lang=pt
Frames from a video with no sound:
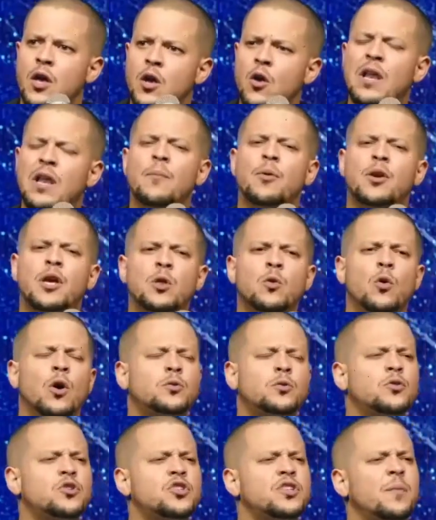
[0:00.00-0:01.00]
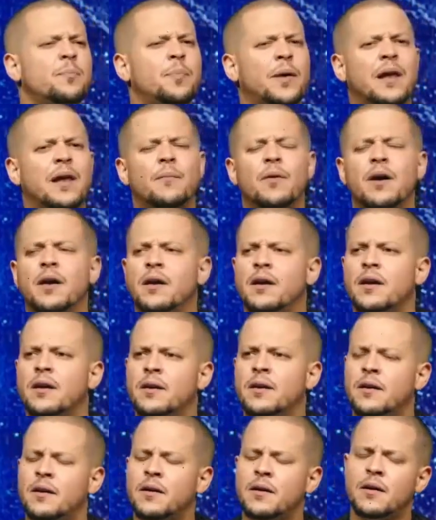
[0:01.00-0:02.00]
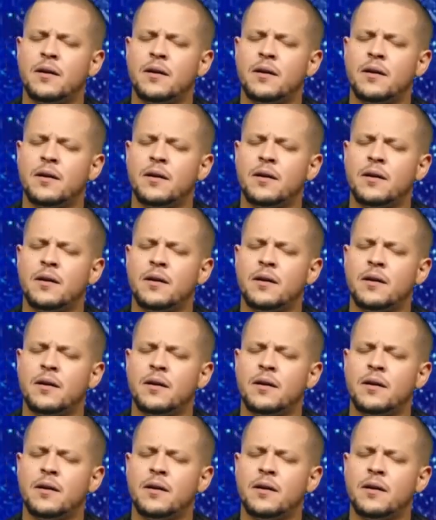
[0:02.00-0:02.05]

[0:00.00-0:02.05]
E eu lembro que no outro dia pela manhã,